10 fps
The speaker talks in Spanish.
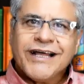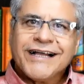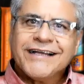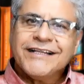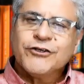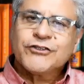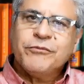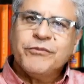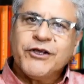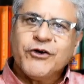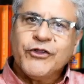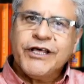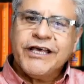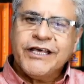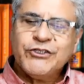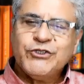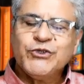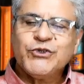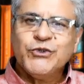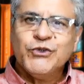queridos amigos de
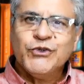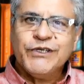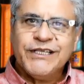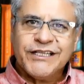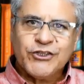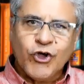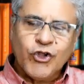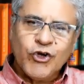YouTube y de todos